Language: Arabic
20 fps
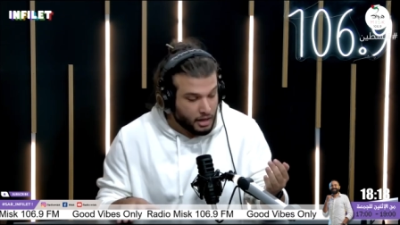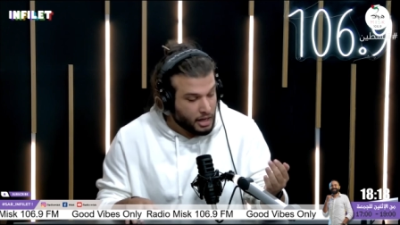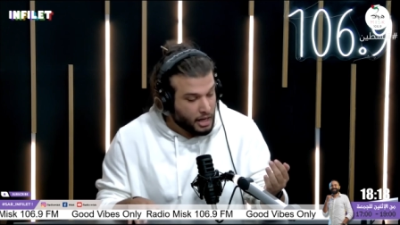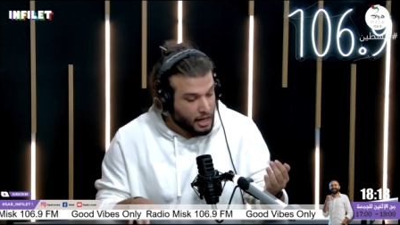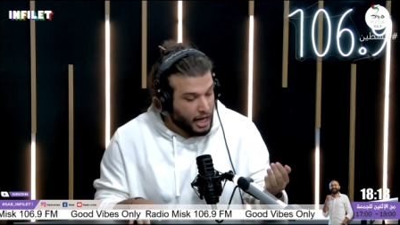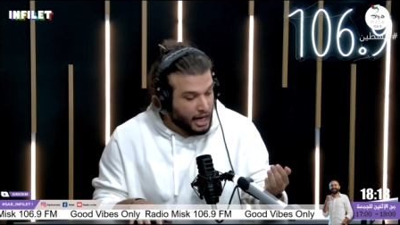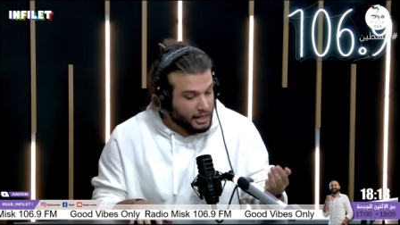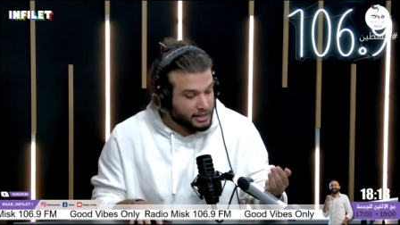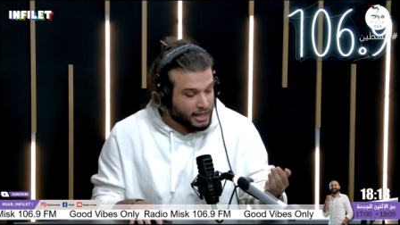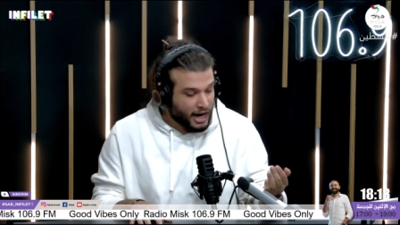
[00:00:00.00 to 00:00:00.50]

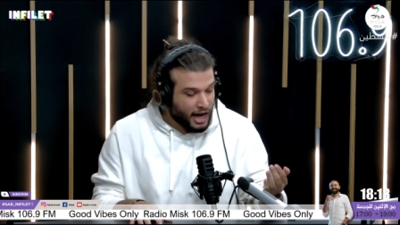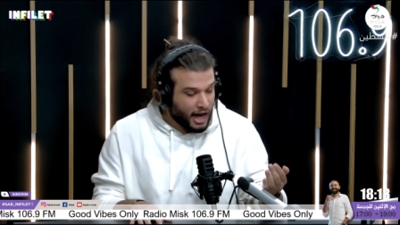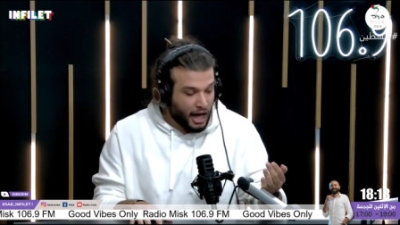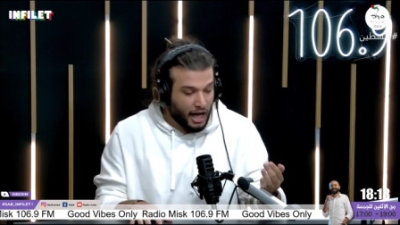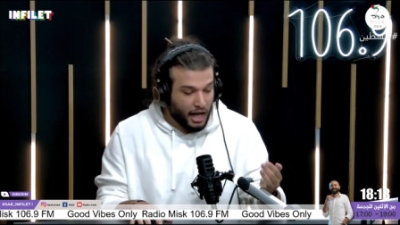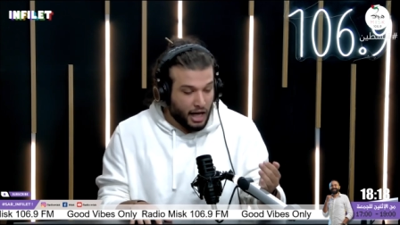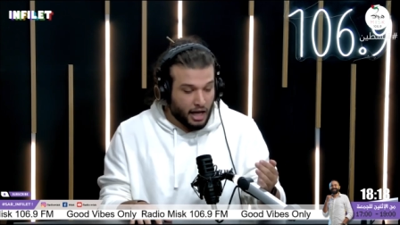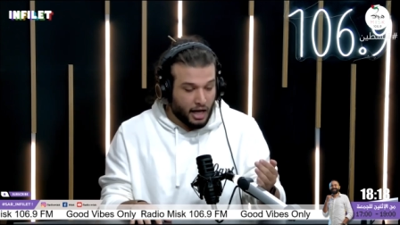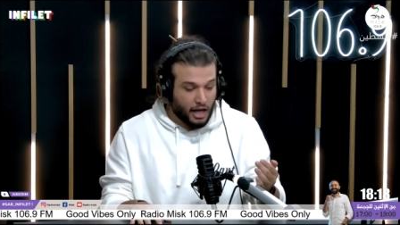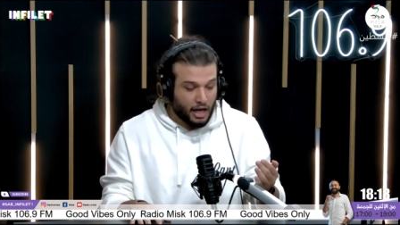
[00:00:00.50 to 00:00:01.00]
اطراح
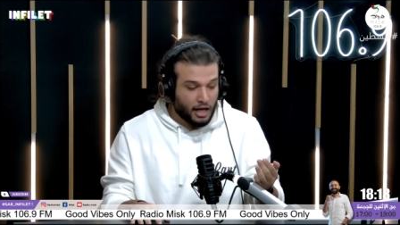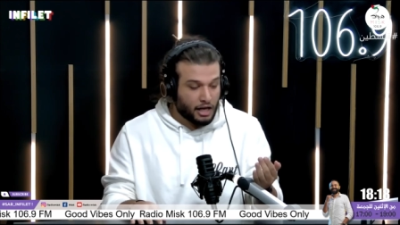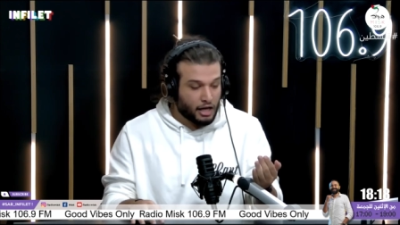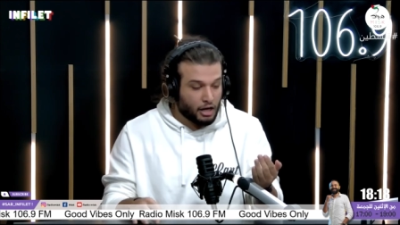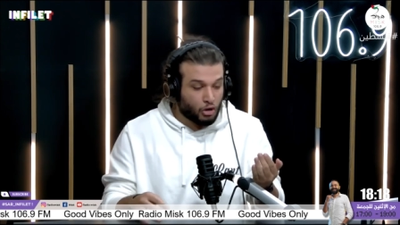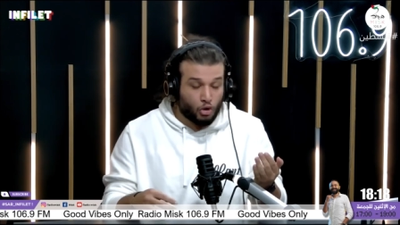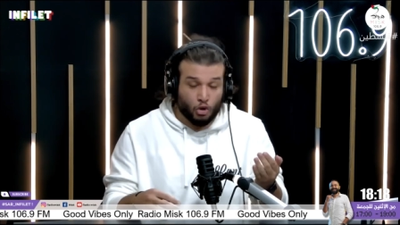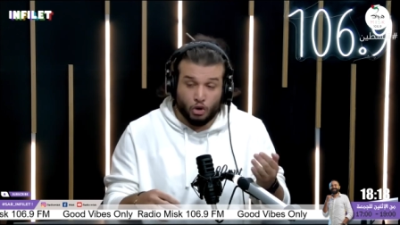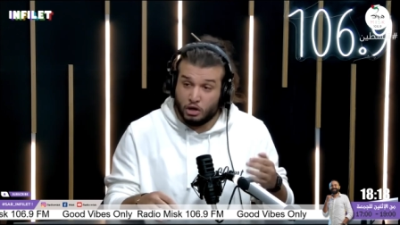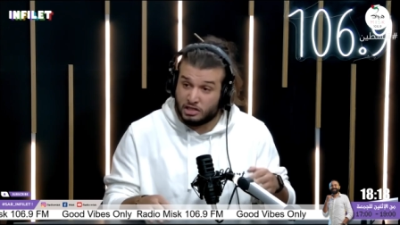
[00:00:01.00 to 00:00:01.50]
آه،
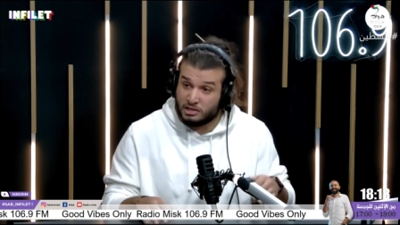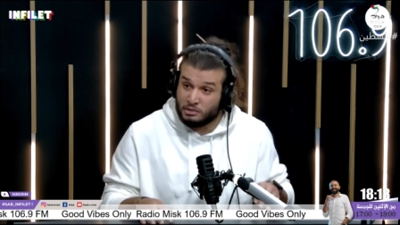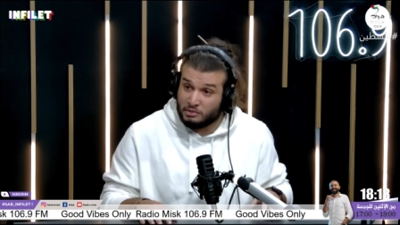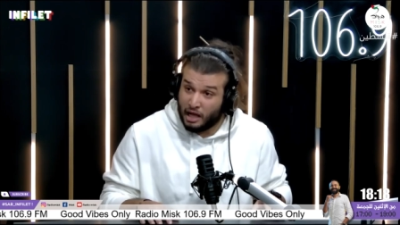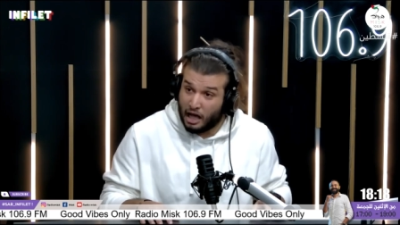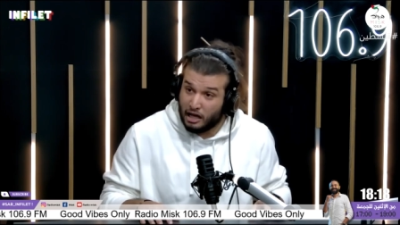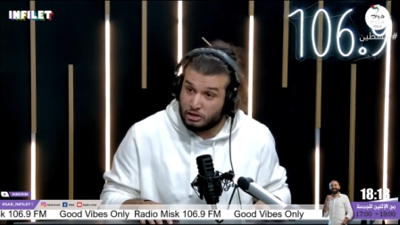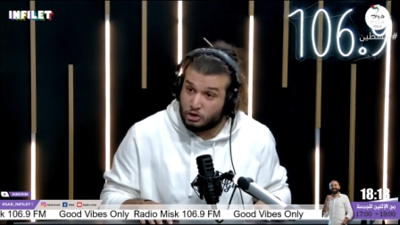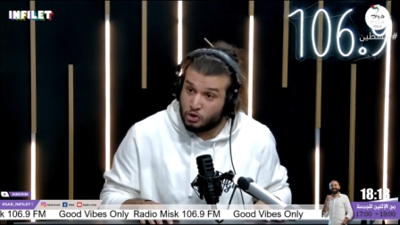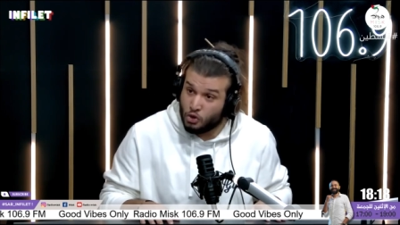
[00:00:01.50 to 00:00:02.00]
كورس
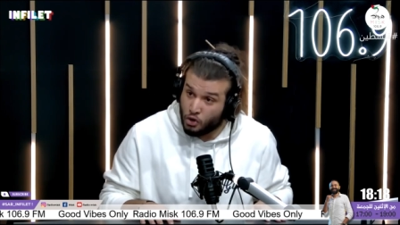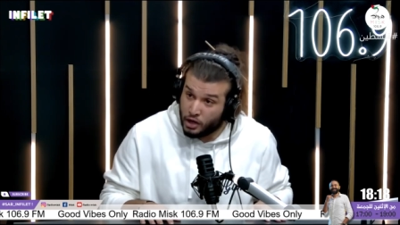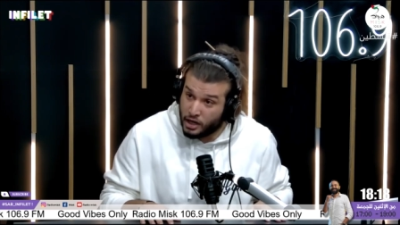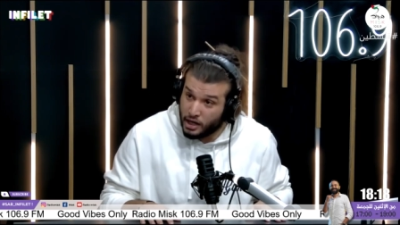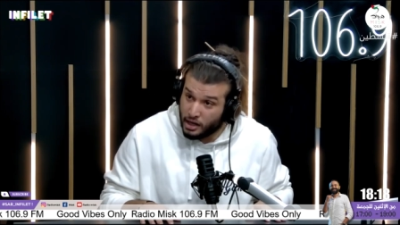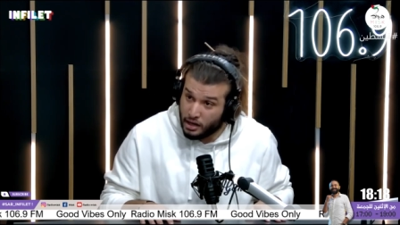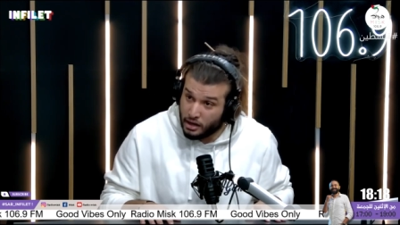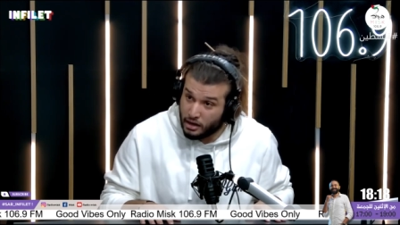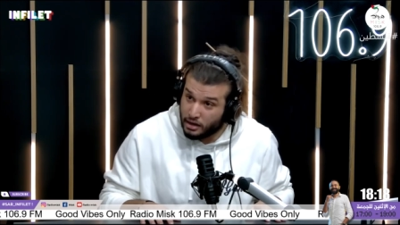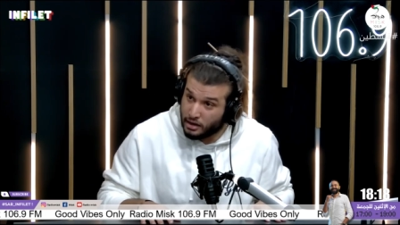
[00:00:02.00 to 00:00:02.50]
نتاع
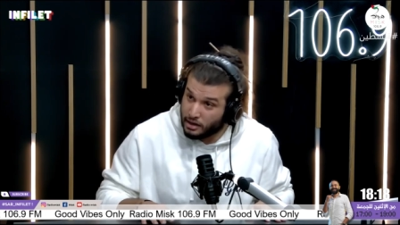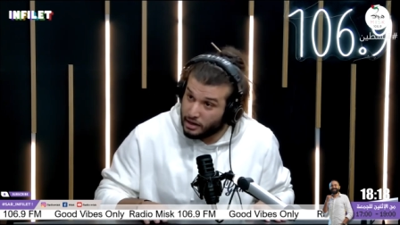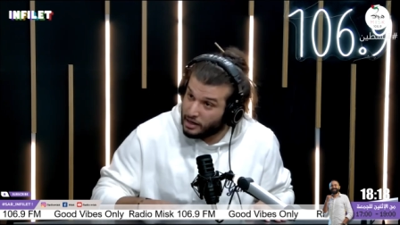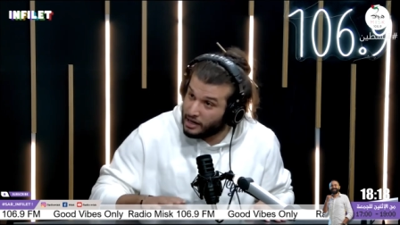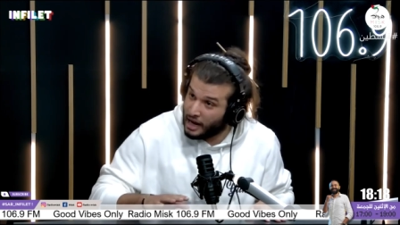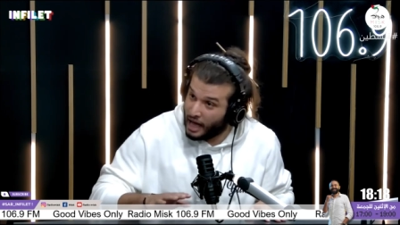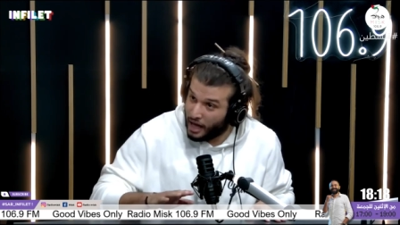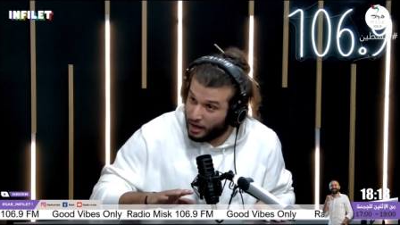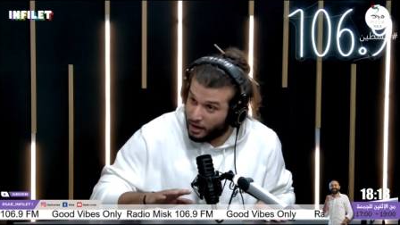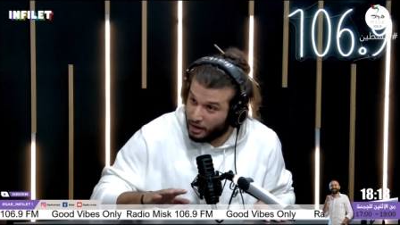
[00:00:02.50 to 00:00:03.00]
سلوقي
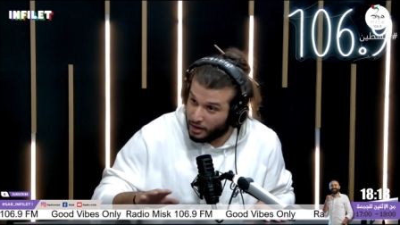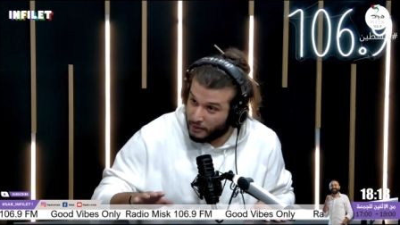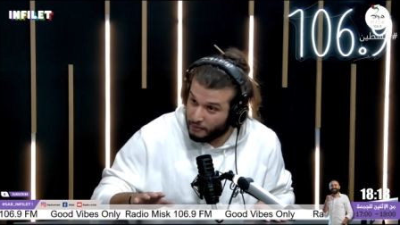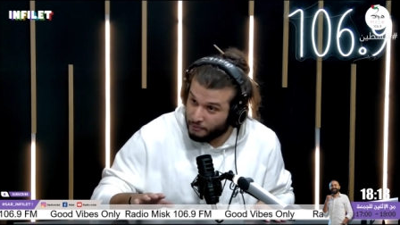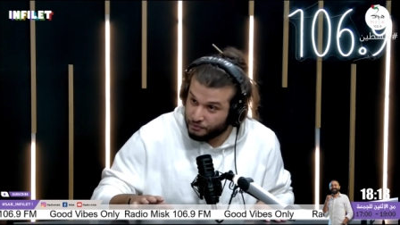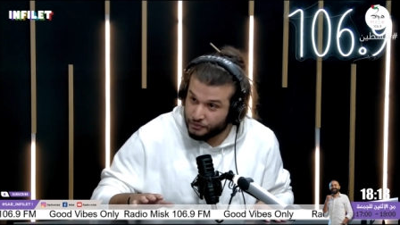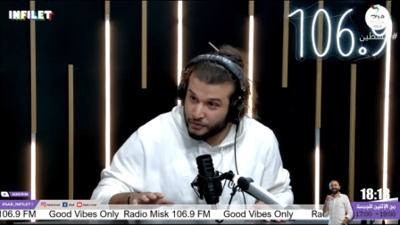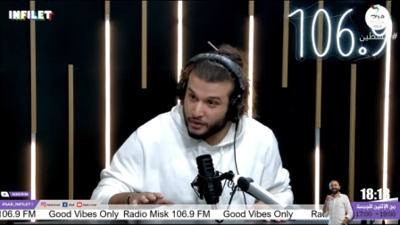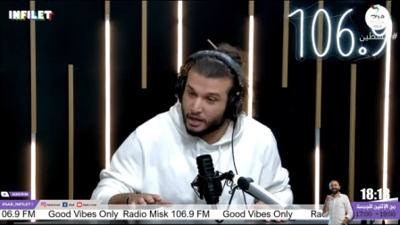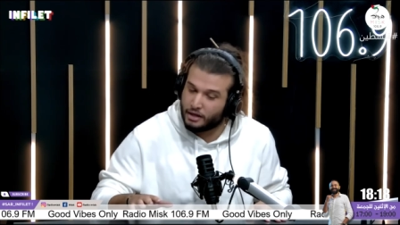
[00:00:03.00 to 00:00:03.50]
لا
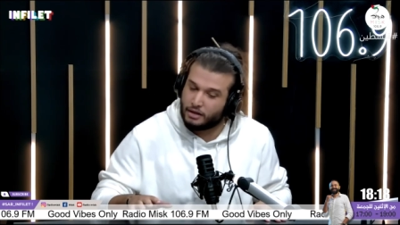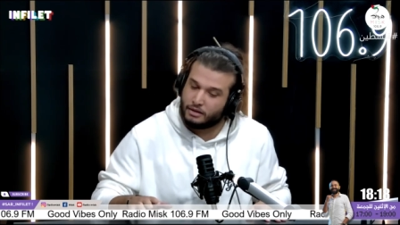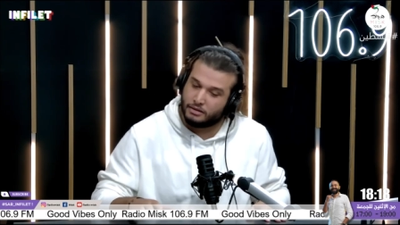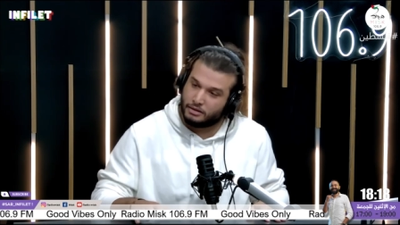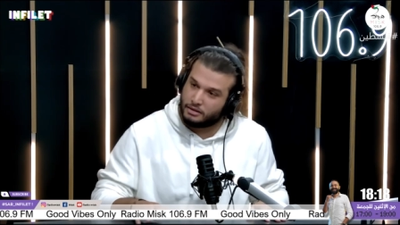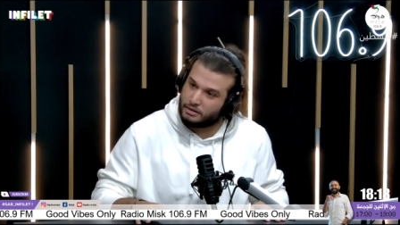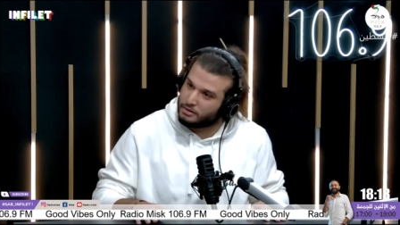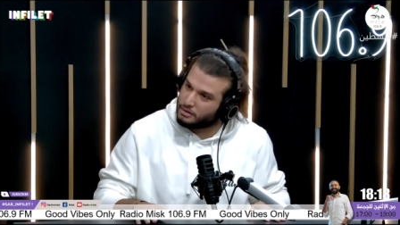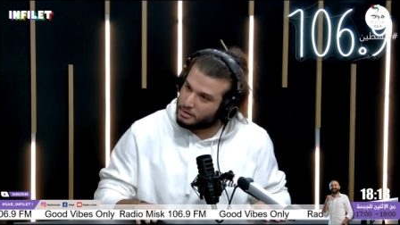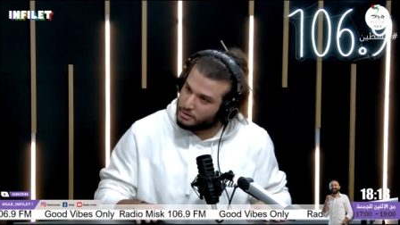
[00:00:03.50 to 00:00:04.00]
هذوكم اللي
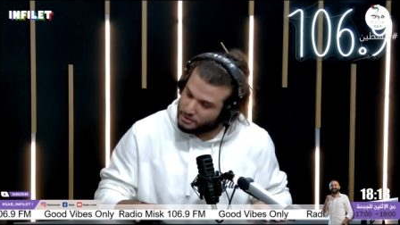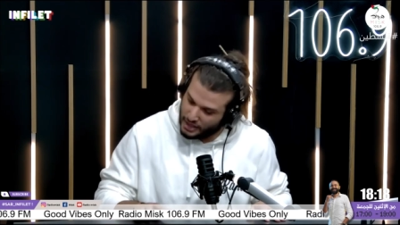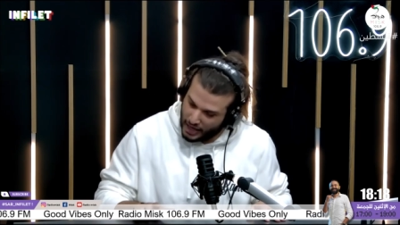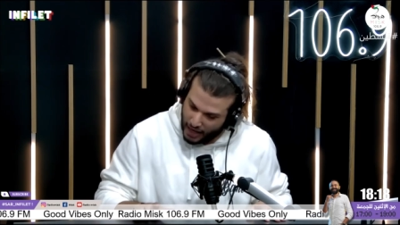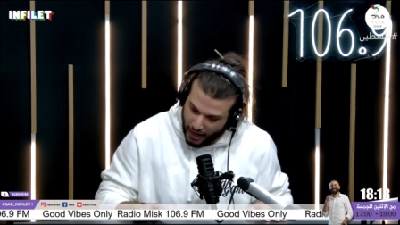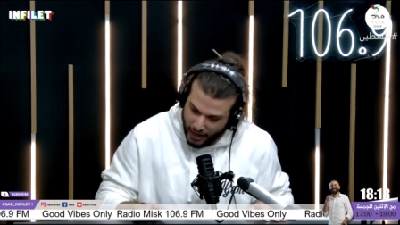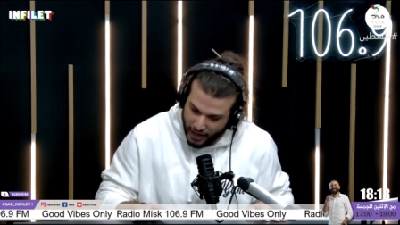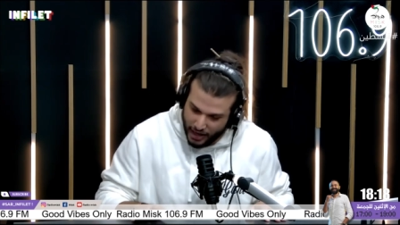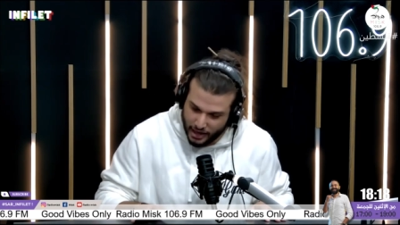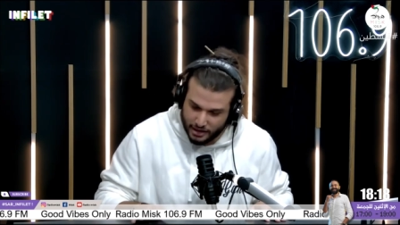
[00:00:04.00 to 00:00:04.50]
يخطفوا
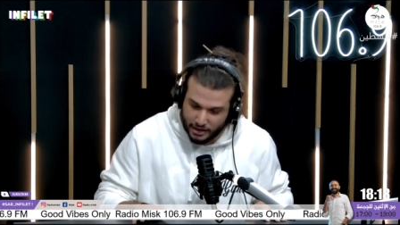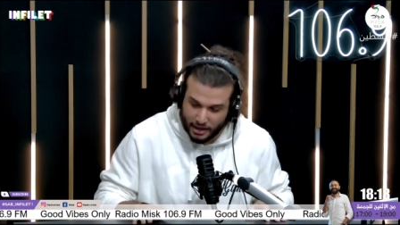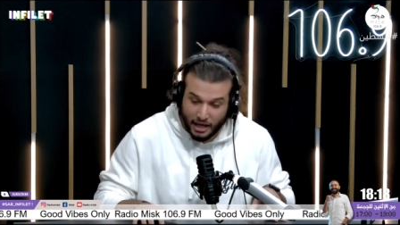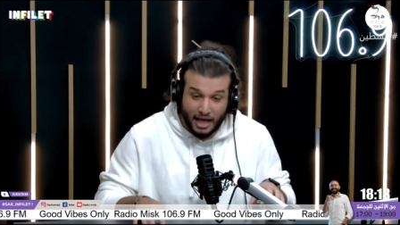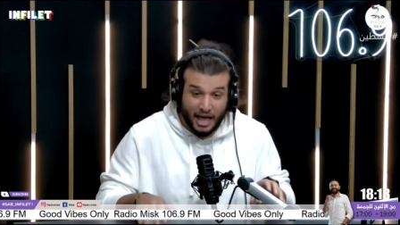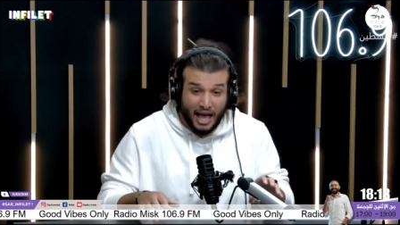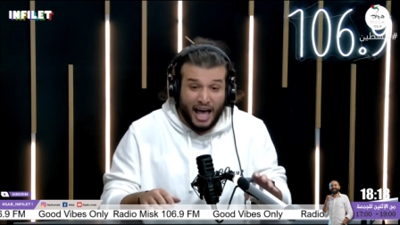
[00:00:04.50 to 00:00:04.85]
صحيت